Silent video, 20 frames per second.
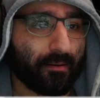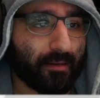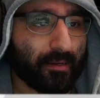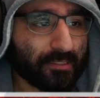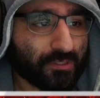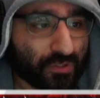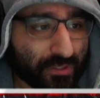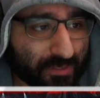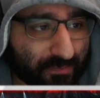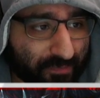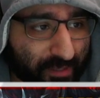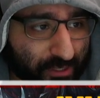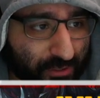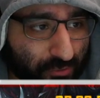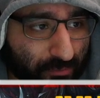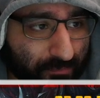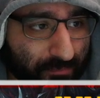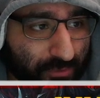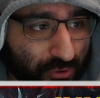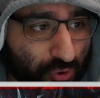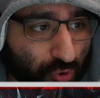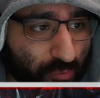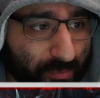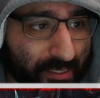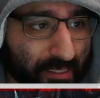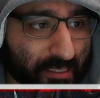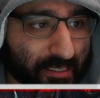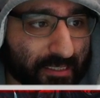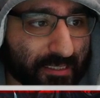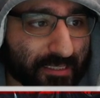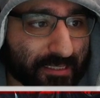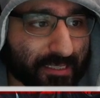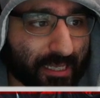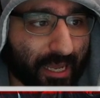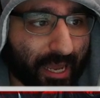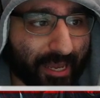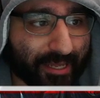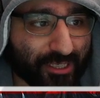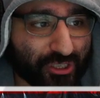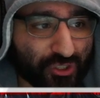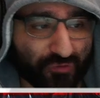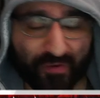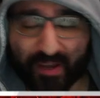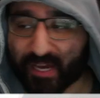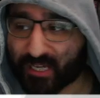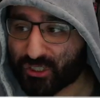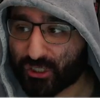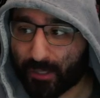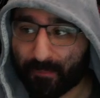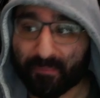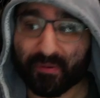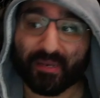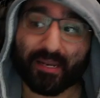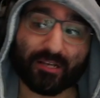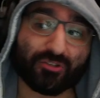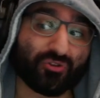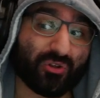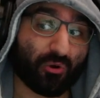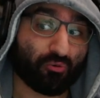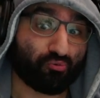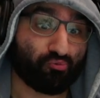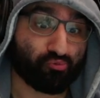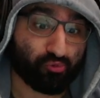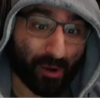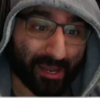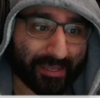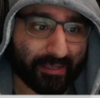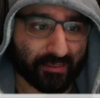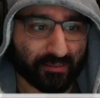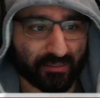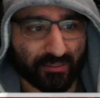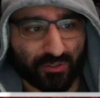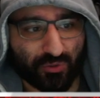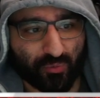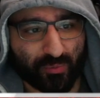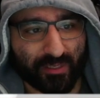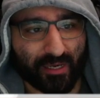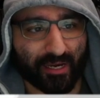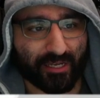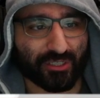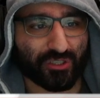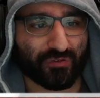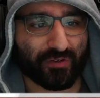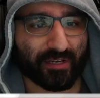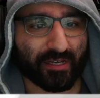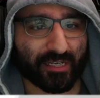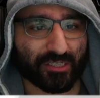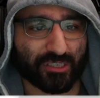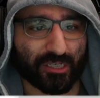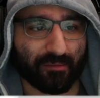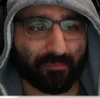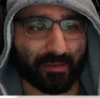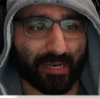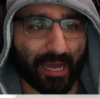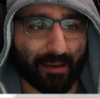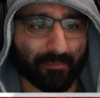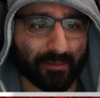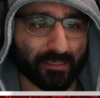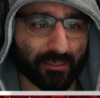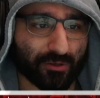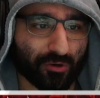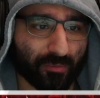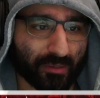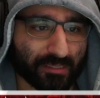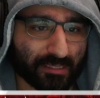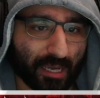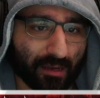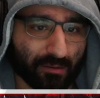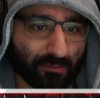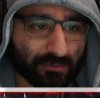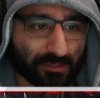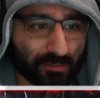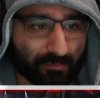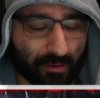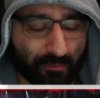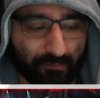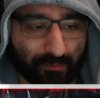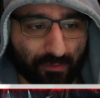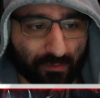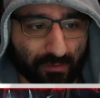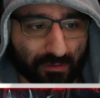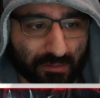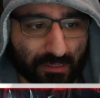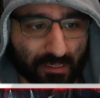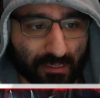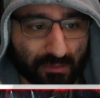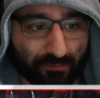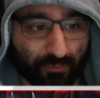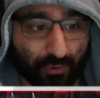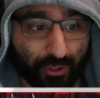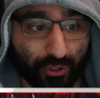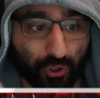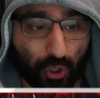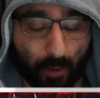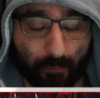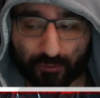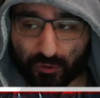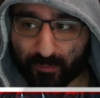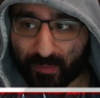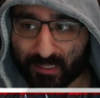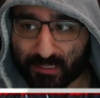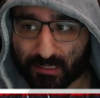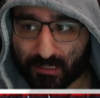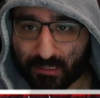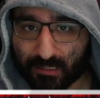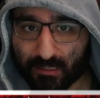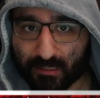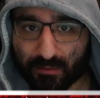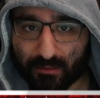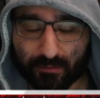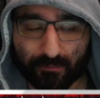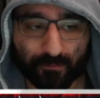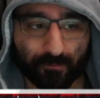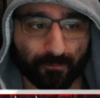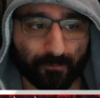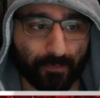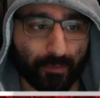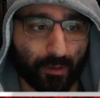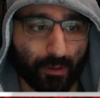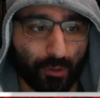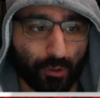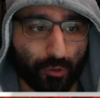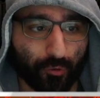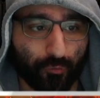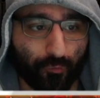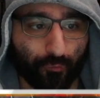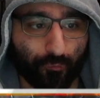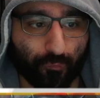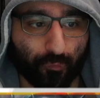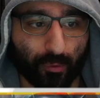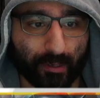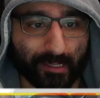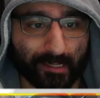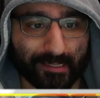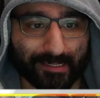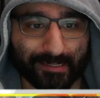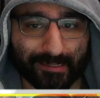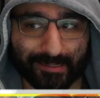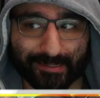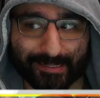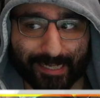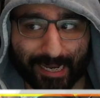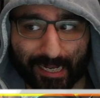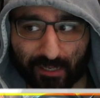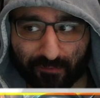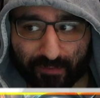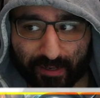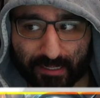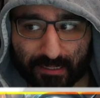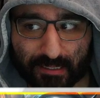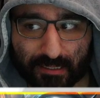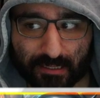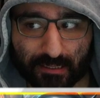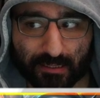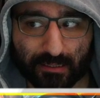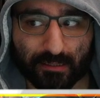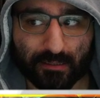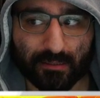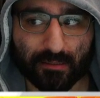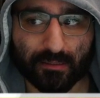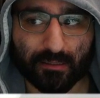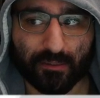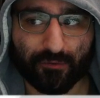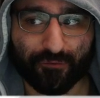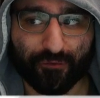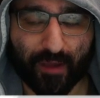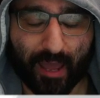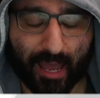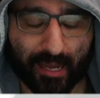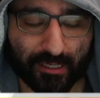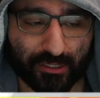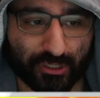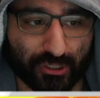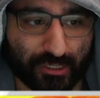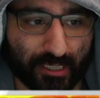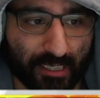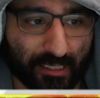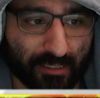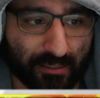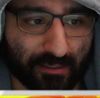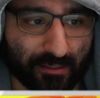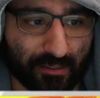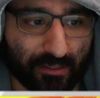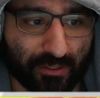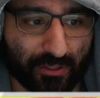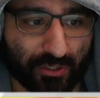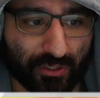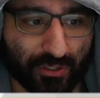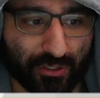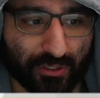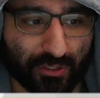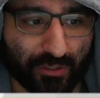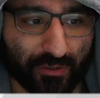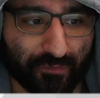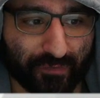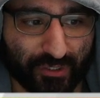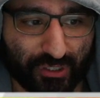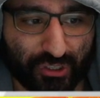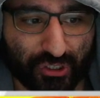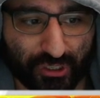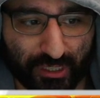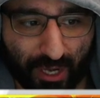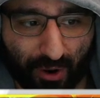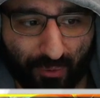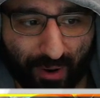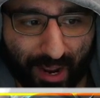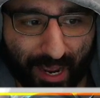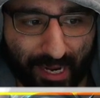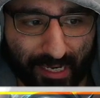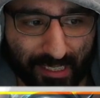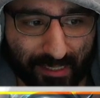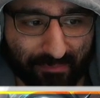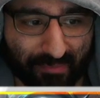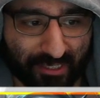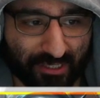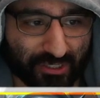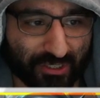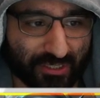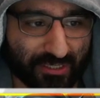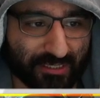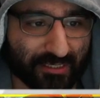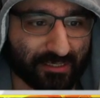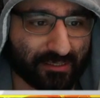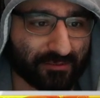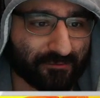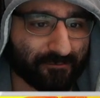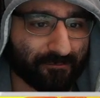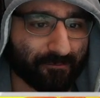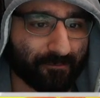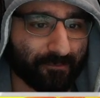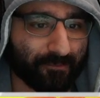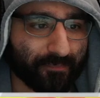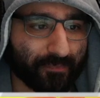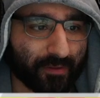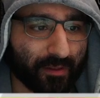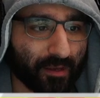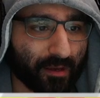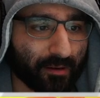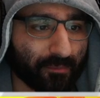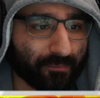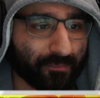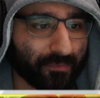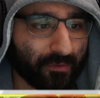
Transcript: Zu diesem Video, Yumi ist ein schwerer Champion, also laut Riot ist Yumi ein schwieriger Champion. Habe ich hier Kommentare unter meinem Video gesehen, wo ich Kopfschmerzen kriege, wo ich teilweise in Frage stelle, wie schlau einige Menschen sind. Ja,